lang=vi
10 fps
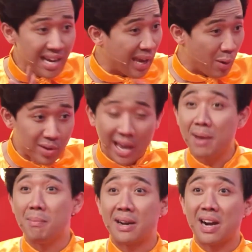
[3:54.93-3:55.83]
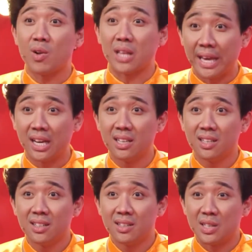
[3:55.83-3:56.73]
kiểu chi mà rau tiền?
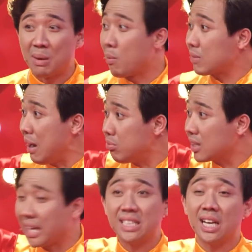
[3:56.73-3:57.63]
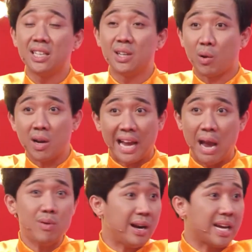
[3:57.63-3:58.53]
Rồi một chốc là thí sinh rồi cứ
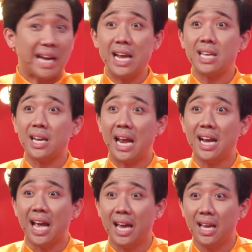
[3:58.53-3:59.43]
kéo ra để cán chết hắn hả?